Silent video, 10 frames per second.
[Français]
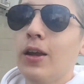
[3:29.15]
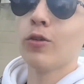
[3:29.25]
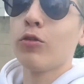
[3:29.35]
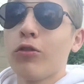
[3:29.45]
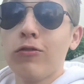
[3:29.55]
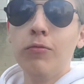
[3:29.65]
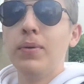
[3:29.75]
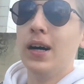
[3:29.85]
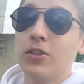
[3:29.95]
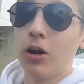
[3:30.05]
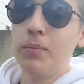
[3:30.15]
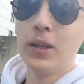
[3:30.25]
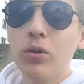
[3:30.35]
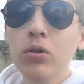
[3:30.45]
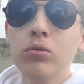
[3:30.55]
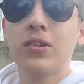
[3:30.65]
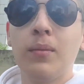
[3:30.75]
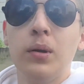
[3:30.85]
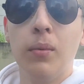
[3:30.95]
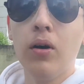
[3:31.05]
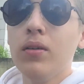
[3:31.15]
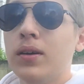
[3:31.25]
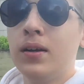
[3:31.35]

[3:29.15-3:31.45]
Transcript: Et on se retrouve bah, dans le métro tout simplement.